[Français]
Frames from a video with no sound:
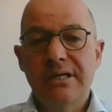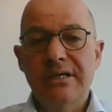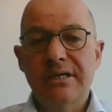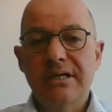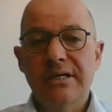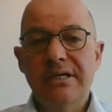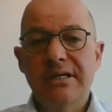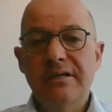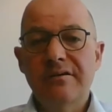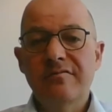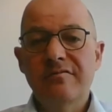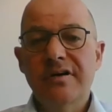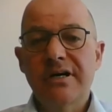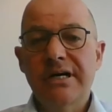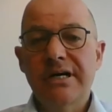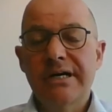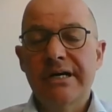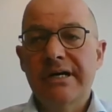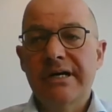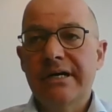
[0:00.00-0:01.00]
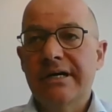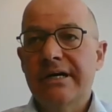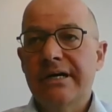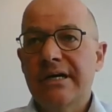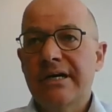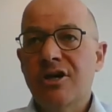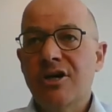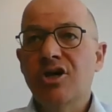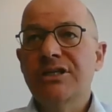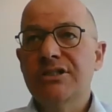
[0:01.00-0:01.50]
qui, qui, va, euh,
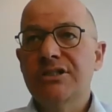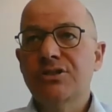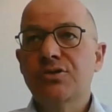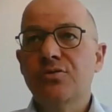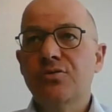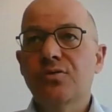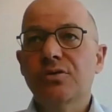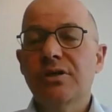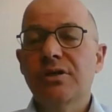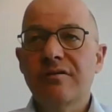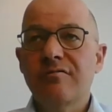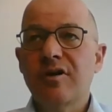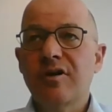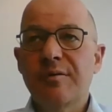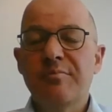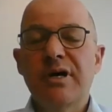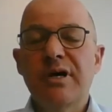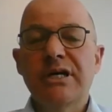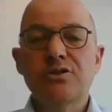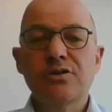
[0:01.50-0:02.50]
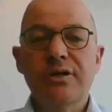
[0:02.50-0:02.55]
qui a un discours de développement